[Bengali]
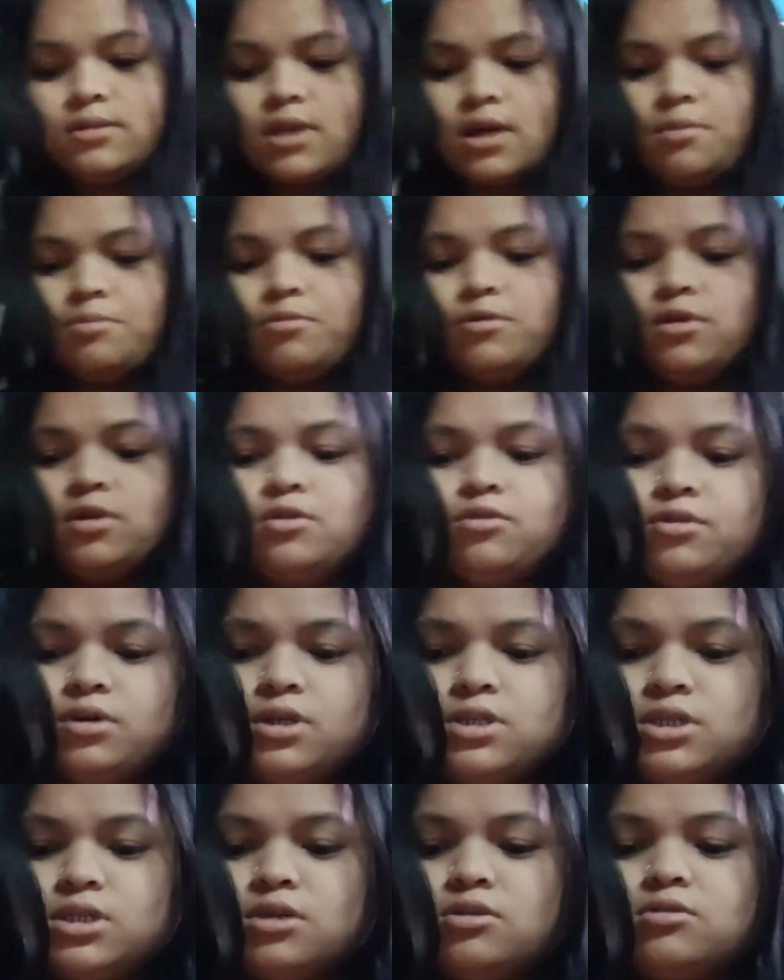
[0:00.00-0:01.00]
তারপরে
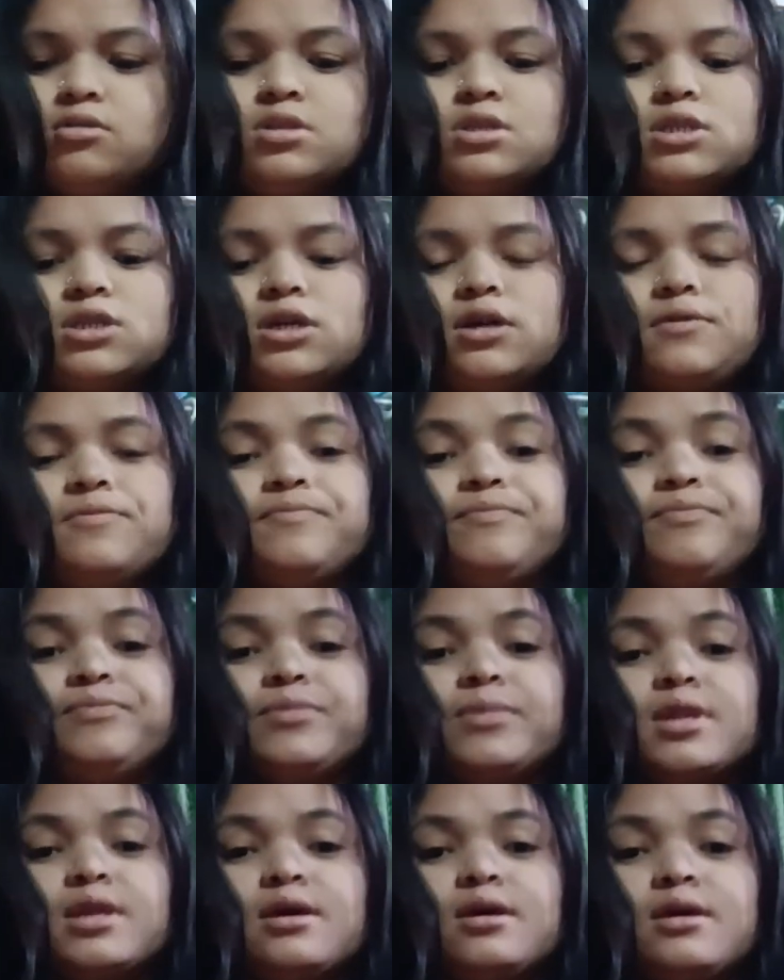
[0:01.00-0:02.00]
রয়েছে হচ্ছে
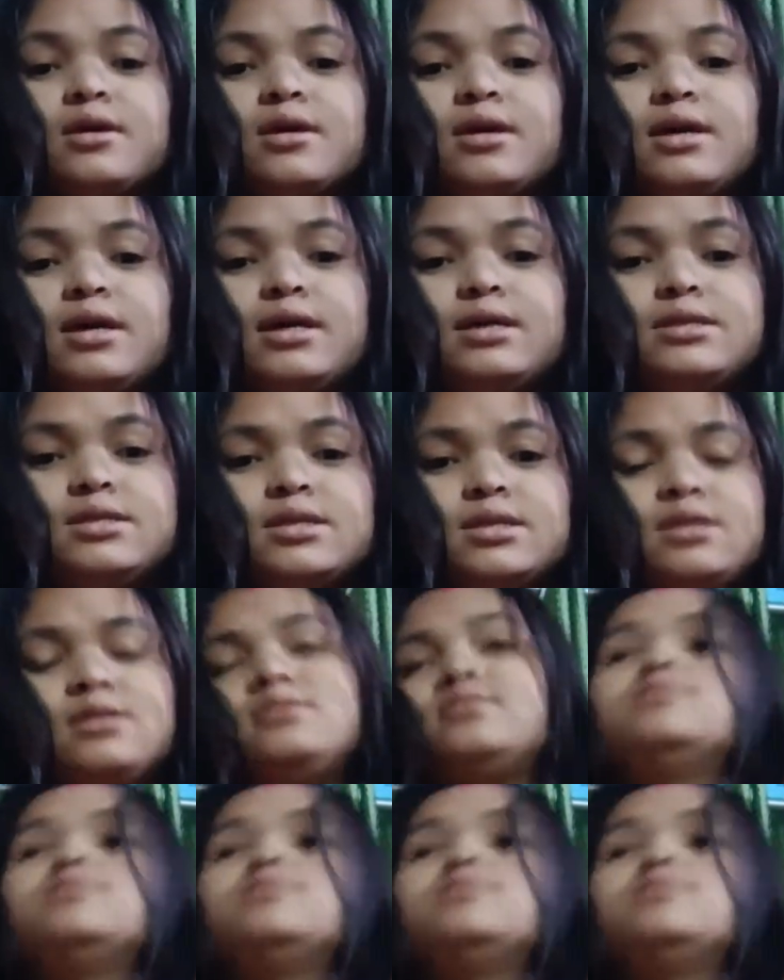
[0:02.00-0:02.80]
এই যে